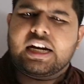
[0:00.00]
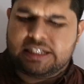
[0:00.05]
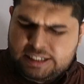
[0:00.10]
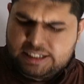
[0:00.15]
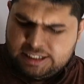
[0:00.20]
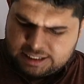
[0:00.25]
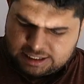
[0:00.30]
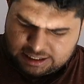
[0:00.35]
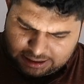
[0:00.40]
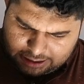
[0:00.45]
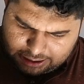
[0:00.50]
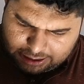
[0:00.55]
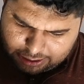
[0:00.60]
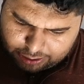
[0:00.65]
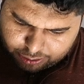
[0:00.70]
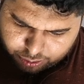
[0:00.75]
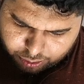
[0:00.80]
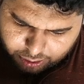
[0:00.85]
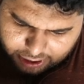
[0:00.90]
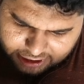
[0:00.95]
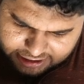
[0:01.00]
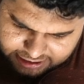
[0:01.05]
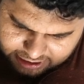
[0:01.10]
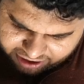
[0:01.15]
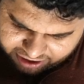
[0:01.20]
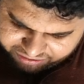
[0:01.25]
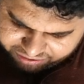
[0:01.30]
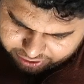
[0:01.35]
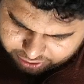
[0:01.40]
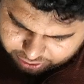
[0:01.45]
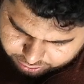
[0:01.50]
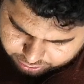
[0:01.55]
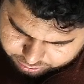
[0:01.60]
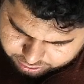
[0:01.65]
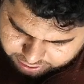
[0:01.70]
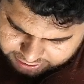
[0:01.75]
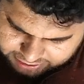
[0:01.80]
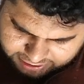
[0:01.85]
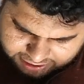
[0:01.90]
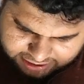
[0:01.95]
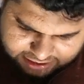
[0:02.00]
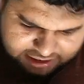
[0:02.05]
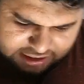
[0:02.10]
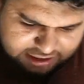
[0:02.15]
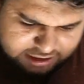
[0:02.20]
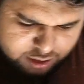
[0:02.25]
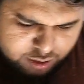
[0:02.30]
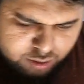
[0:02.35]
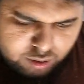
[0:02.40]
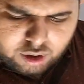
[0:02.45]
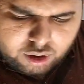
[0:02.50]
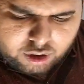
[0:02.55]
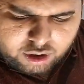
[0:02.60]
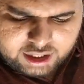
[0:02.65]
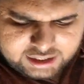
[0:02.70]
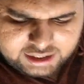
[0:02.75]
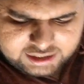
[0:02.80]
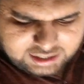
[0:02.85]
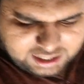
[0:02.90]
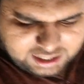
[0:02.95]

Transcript: বিশ্বাস তোরা যারা ভিডিওগুলো দেখছিস তোরা